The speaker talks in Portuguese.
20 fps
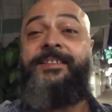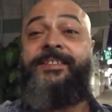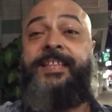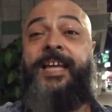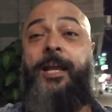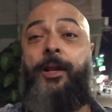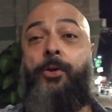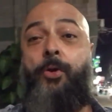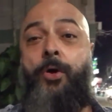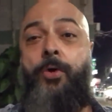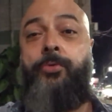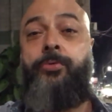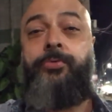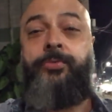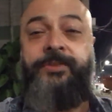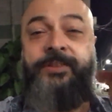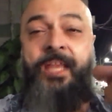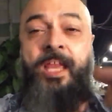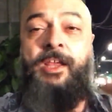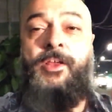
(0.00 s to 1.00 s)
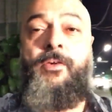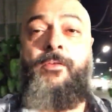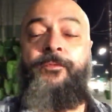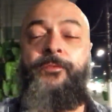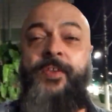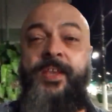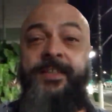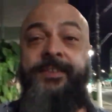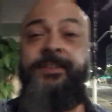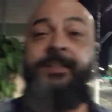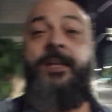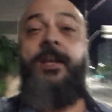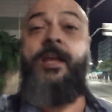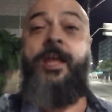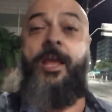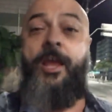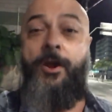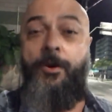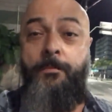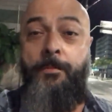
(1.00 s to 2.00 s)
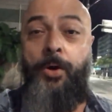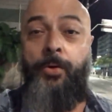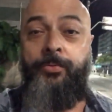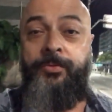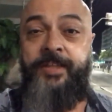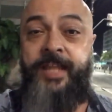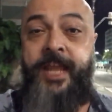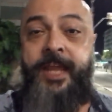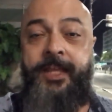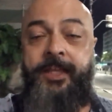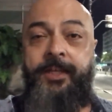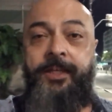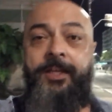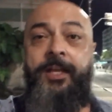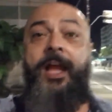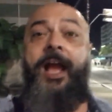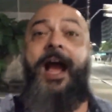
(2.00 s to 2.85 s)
Você é louco, sabe o que eu fiz? Eu montei.